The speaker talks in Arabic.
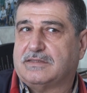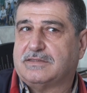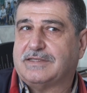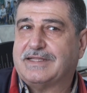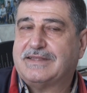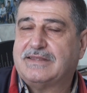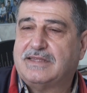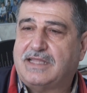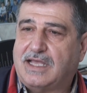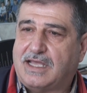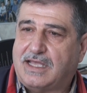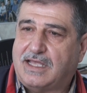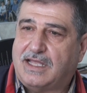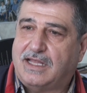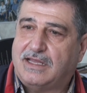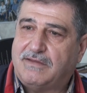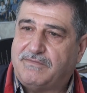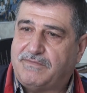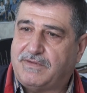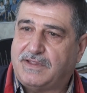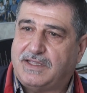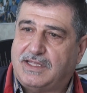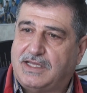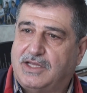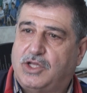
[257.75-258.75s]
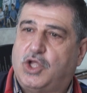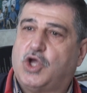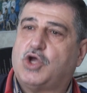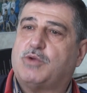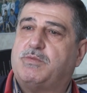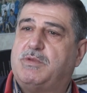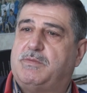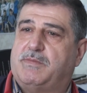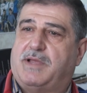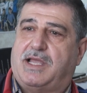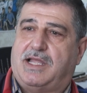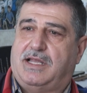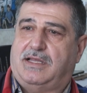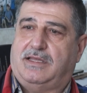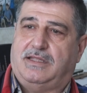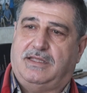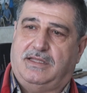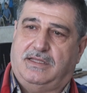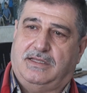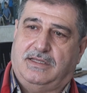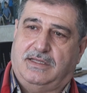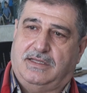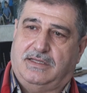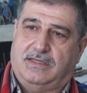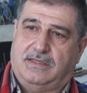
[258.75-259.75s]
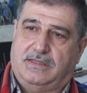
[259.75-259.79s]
تتدخل في الحكم المحلي